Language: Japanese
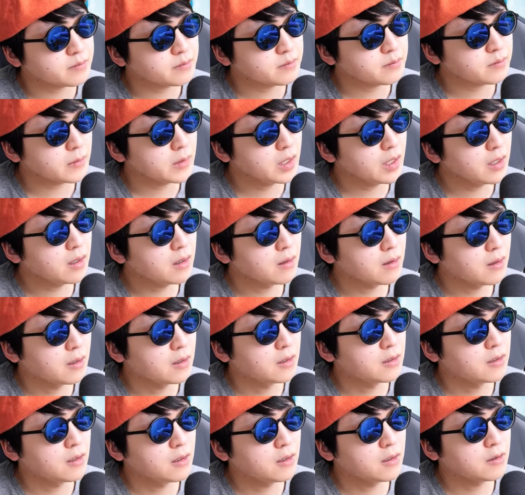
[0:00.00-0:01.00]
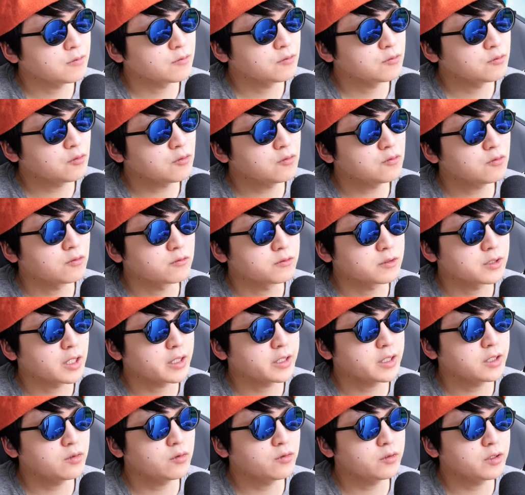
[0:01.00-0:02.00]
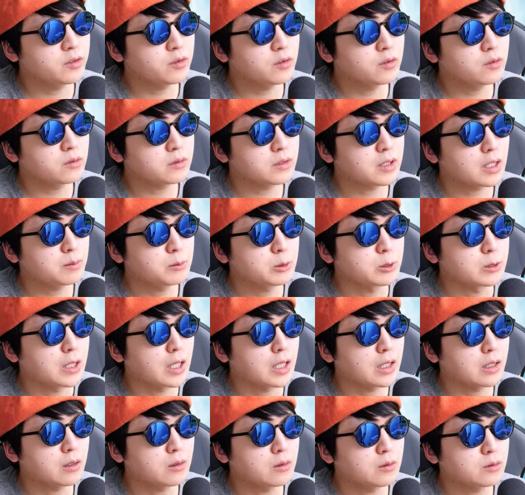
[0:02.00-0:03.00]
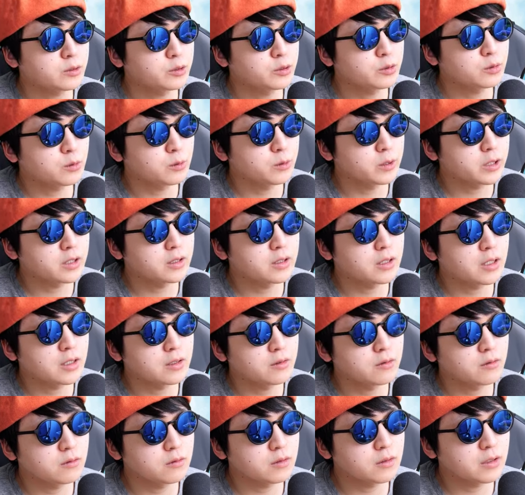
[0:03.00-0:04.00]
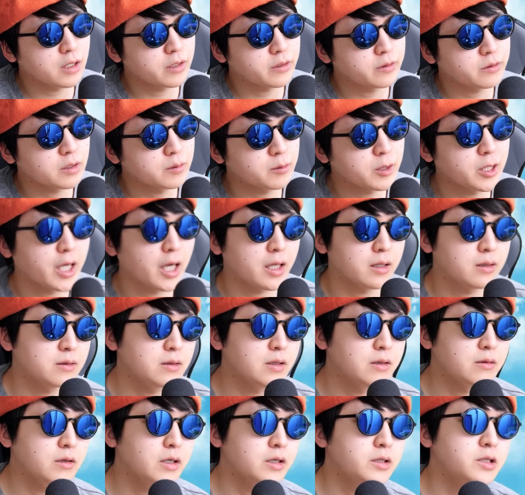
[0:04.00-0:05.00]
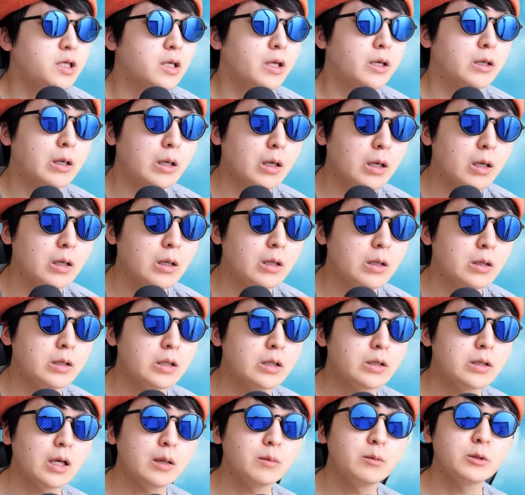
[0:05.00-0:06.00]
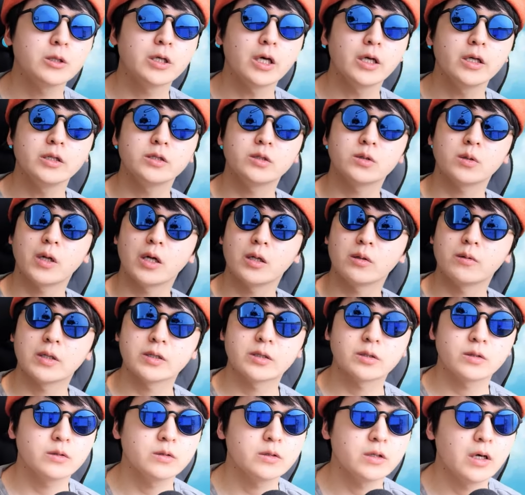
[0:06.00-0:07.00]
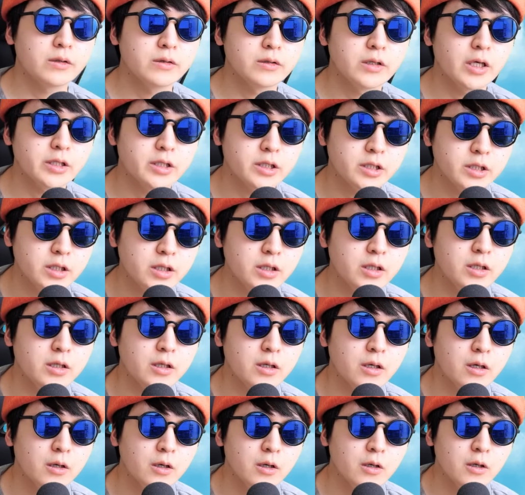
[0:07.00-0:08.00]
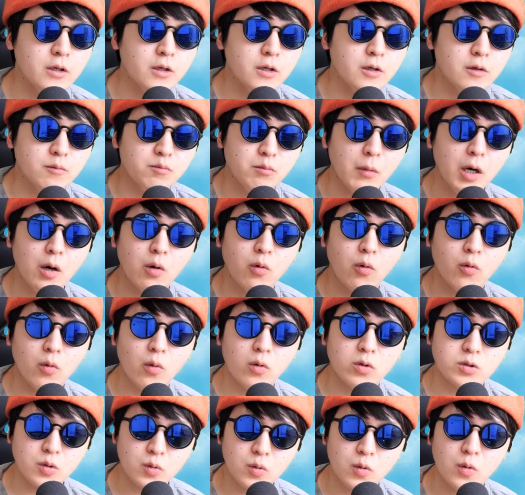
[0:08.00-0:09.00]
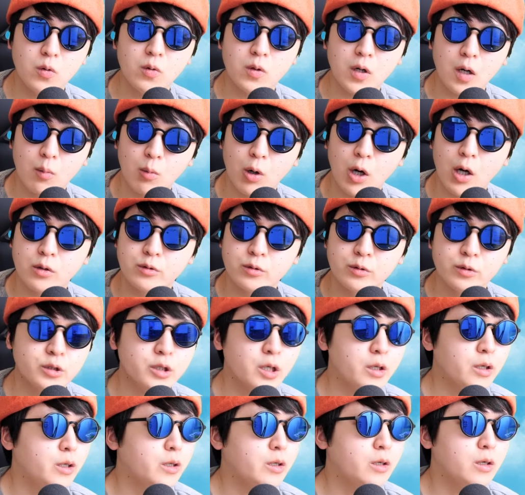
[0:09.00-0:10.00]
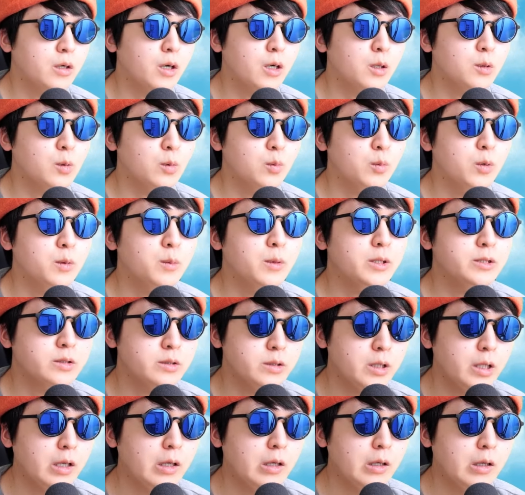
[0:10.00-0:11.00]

だからあのどんどん先取りを多分学中高一貫のカリキュラムがやってくれんじゃないかなで多分顕著なのは数学だしまあその他もあるんじゃないかなと思いますね。